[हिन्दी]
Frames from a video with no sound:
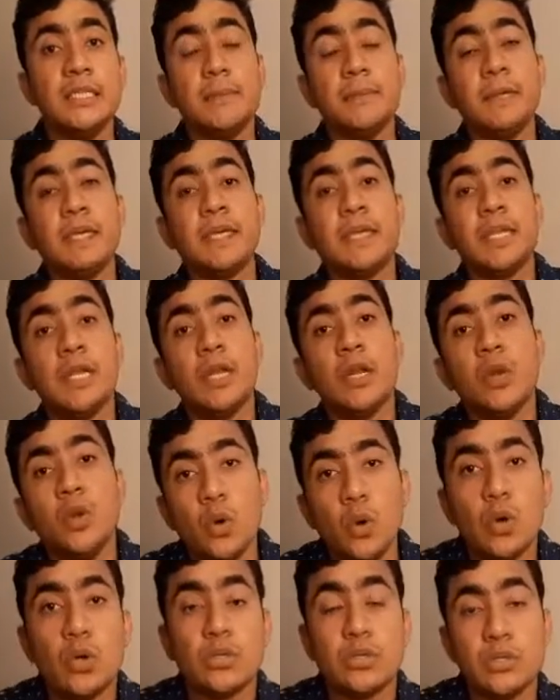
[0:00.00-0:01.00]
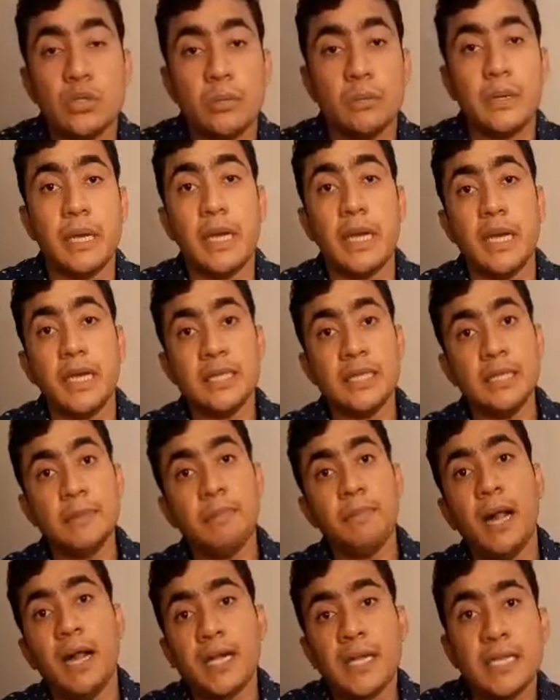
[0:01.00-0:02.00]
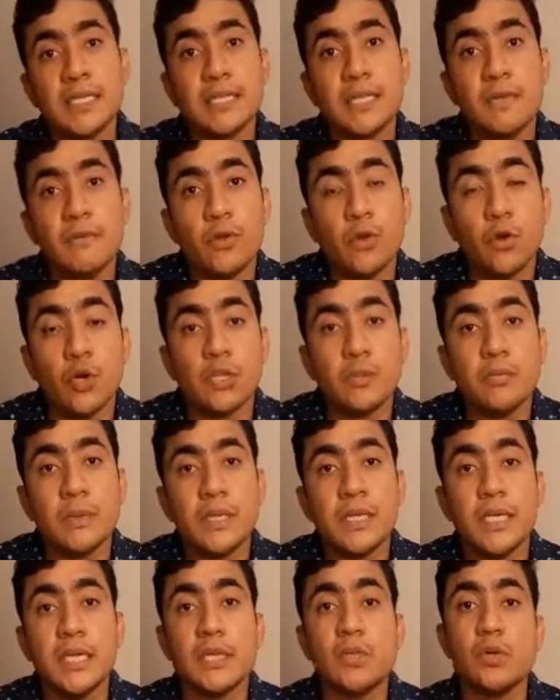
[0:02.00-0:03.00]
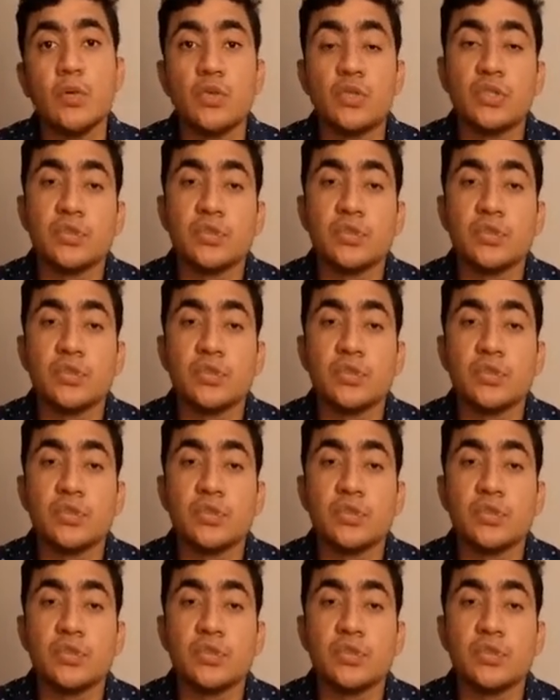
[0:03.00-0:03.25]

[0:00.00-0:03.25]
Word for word: जब इतने लोग जब इतनी पार्टी इसके विरोध में थी तो